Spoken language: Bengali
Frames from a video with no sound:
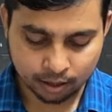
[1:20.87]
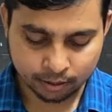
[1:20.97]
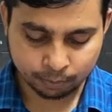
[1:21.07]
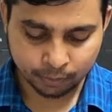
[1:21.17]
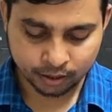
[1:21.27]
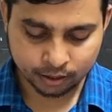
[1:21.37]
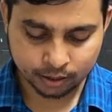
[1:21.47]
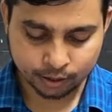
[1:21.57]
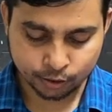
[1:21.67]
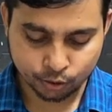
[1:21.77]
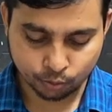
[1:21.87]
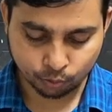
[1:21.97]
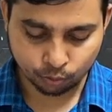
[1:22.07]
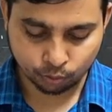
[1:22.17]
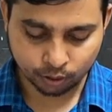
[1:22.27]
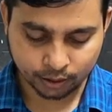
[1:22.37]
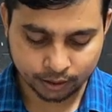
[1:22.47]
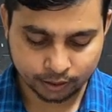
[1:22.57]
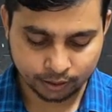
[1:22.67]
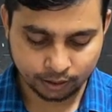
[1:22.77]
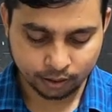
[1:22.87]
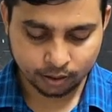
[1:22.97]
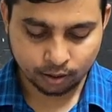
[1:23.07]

আইপিএইচওএনই